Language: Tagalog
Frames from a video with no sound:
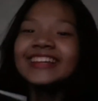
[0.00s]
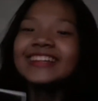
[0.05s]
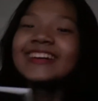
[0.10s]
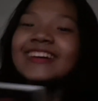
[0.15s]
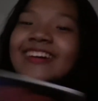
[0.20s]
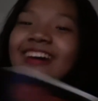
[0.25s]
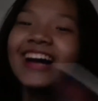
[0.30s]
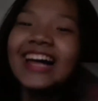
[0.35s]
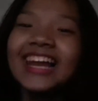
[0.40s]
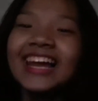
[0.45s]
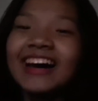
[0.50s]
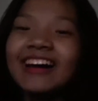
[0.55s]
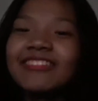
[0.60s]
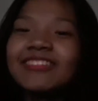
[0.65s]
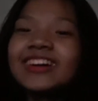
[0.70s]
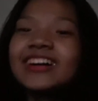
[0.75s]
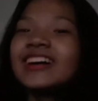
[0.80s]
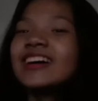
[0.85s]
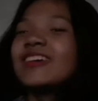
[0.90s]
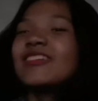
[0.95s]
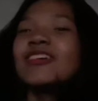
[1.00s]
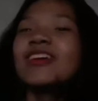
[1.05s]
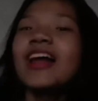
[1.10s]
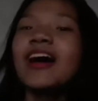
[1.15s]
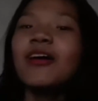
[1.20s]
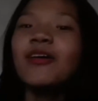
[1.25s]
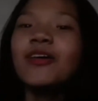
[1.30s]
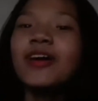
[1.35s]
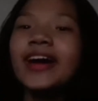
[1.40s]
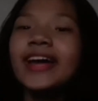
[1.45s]
hindi ko alam. Wala
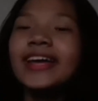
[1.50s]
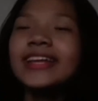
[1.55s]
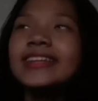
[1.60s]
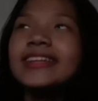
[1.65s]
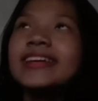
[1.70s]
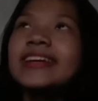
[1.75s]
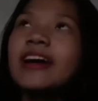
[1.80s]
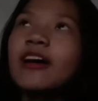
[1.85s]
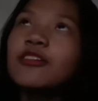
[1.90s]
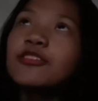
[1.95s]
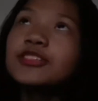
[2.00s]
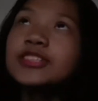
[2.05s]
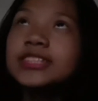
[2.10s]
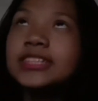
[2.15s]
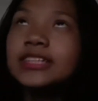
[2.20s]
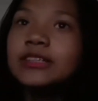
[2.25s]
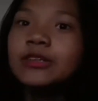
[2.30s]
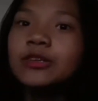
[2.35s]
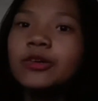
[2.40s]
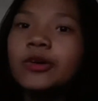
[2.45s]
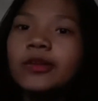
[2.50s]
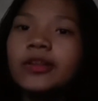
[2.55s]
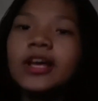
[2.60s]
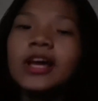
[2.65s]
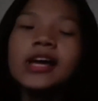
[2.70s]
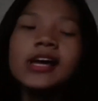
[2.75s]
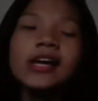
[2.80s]
akong idea kung sino yun.